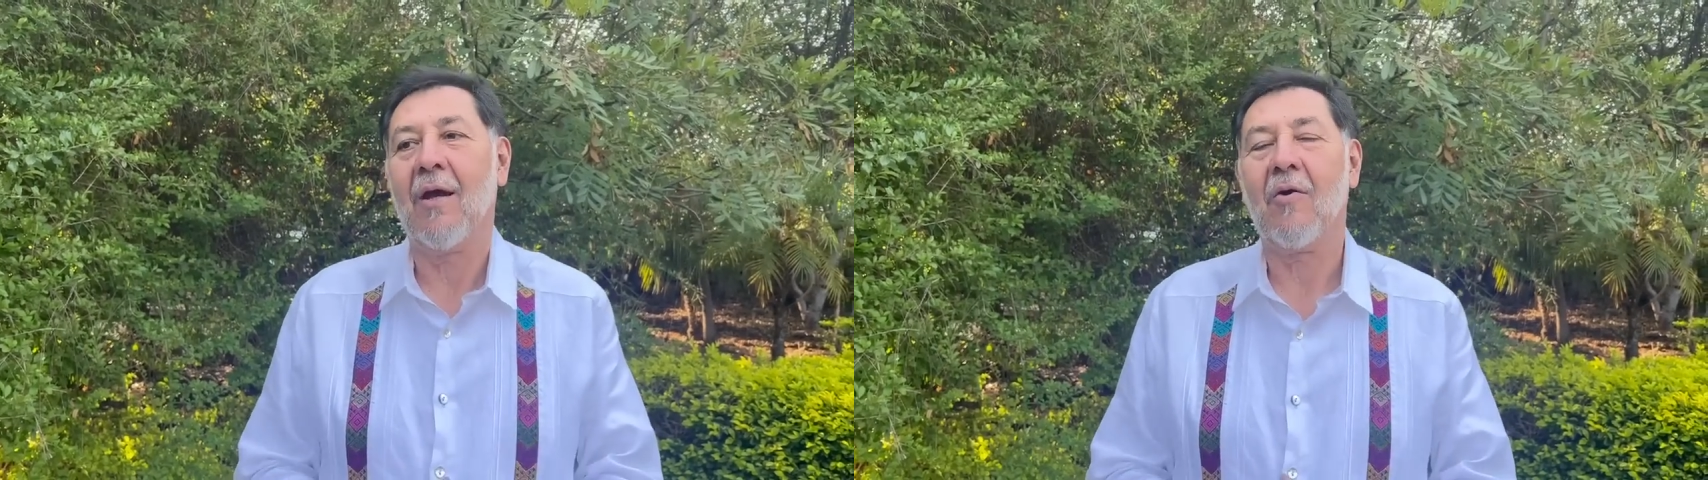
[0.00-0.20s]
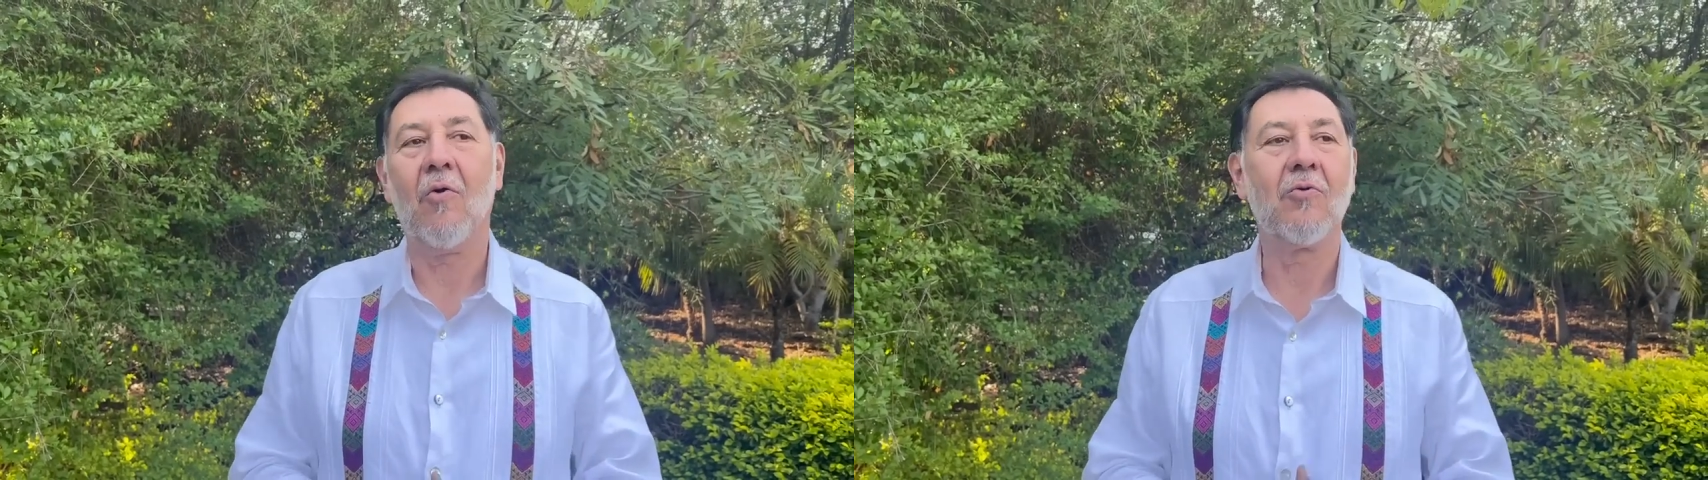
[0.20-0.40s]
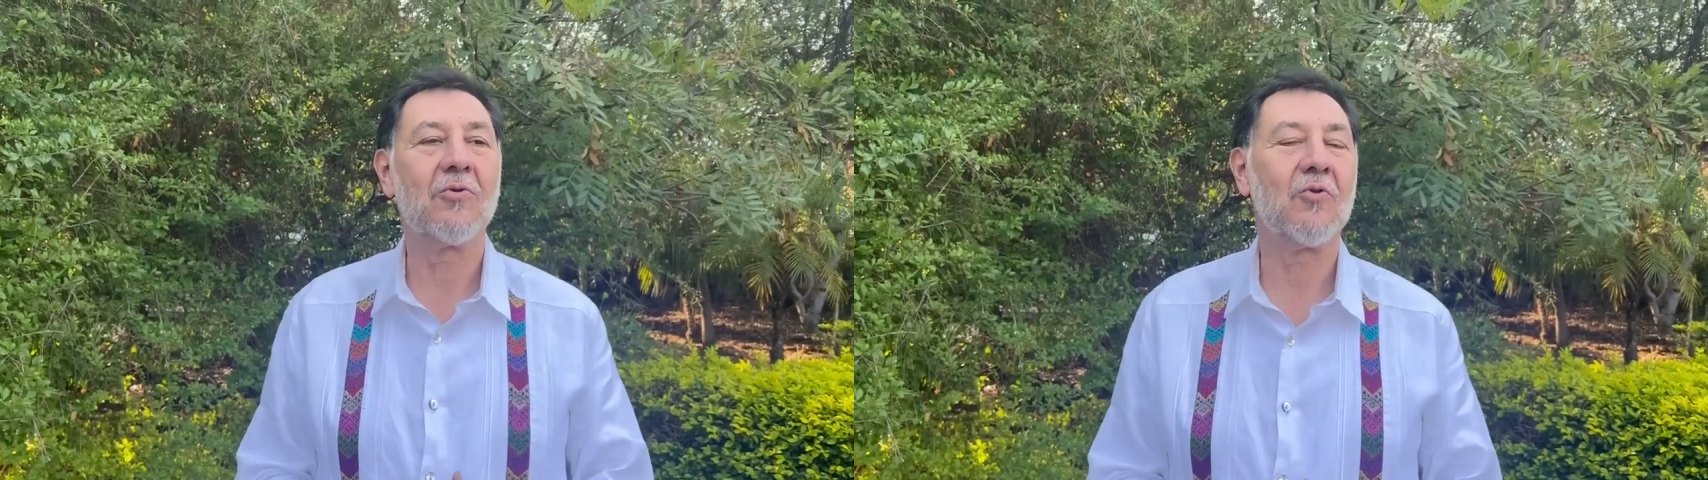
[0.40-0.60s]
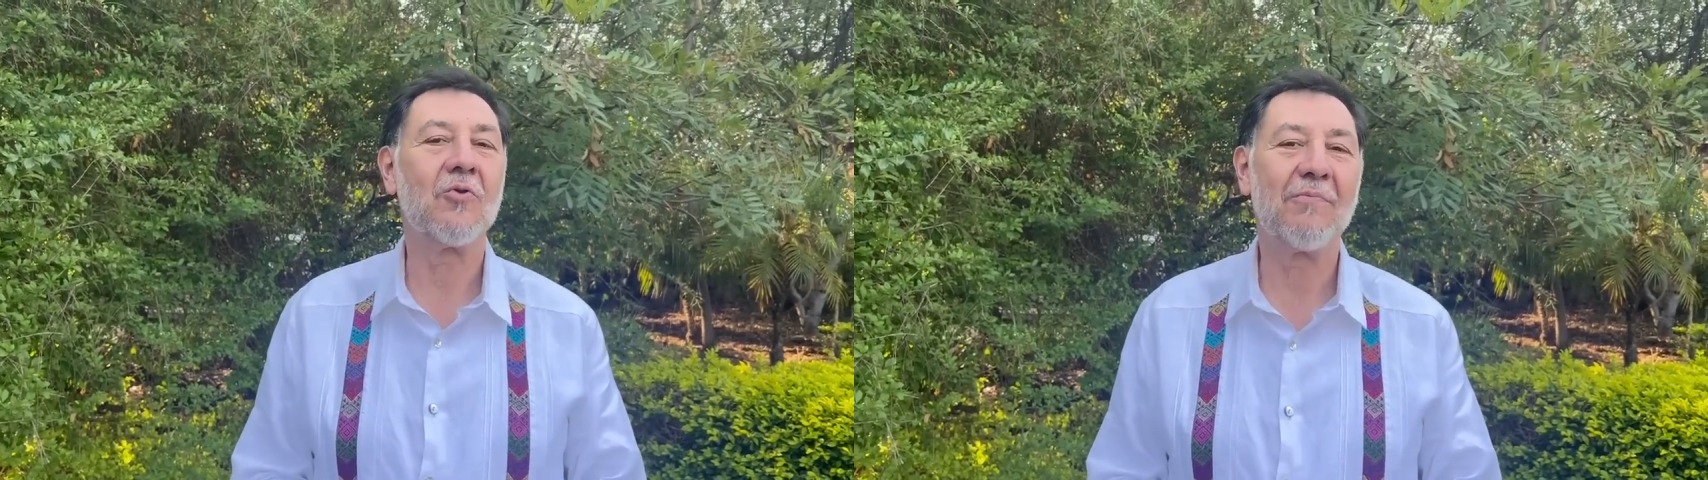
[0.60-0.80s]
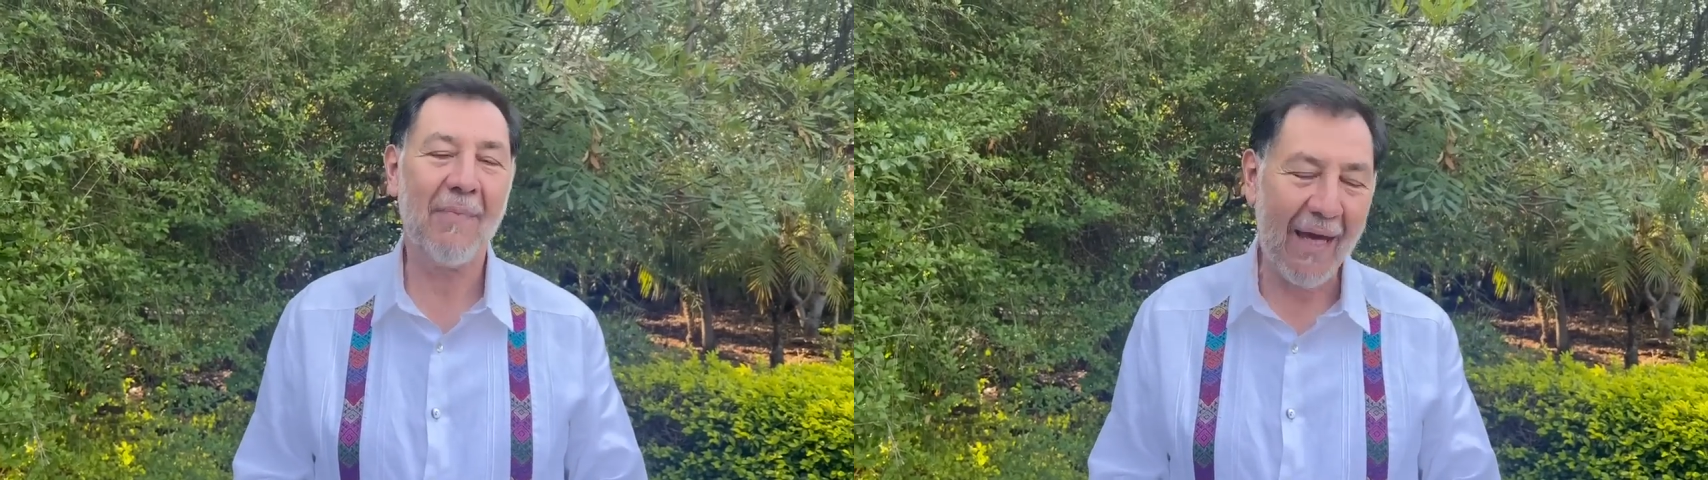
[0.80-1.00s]
con
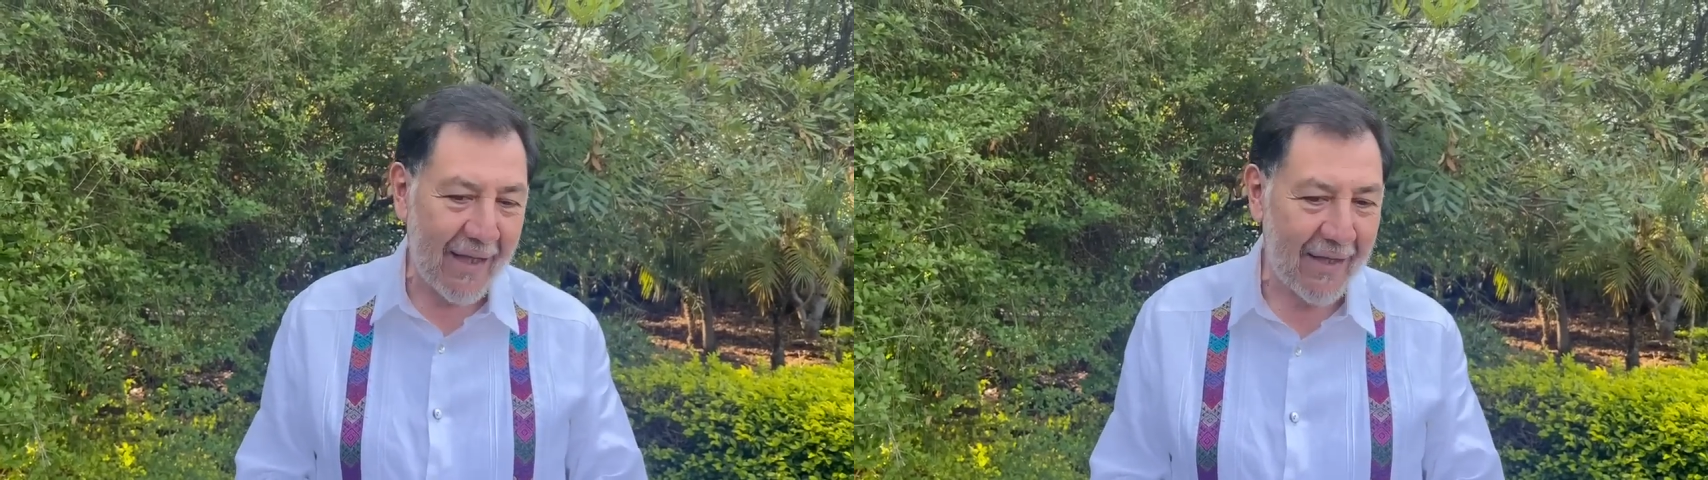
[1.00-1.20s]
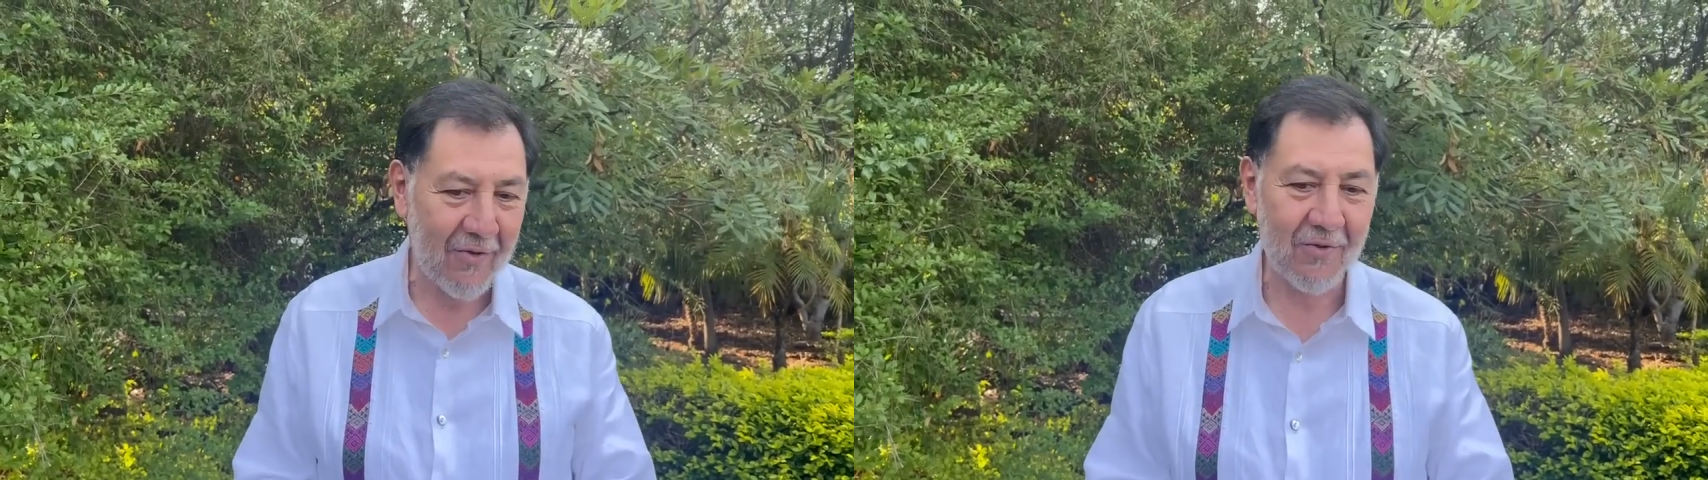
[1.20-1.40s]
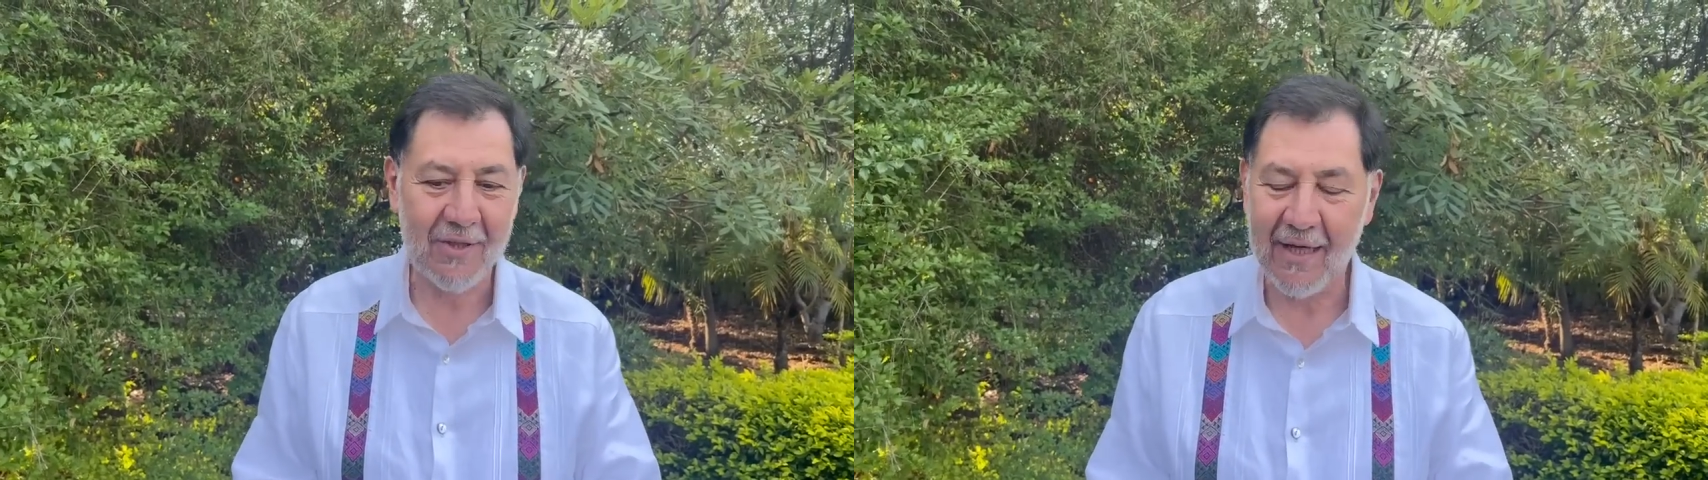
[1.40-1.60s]
sus medios.